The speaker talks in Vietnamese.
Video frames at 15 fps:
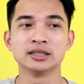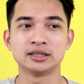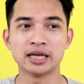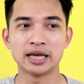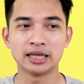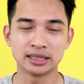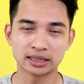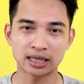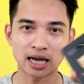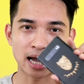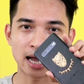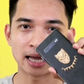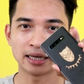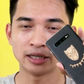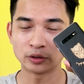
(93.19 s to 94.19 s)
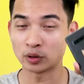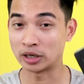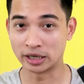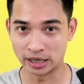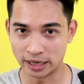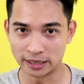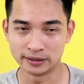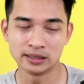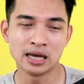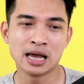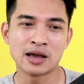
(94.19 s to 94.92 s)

trên cái điện thoại này lên.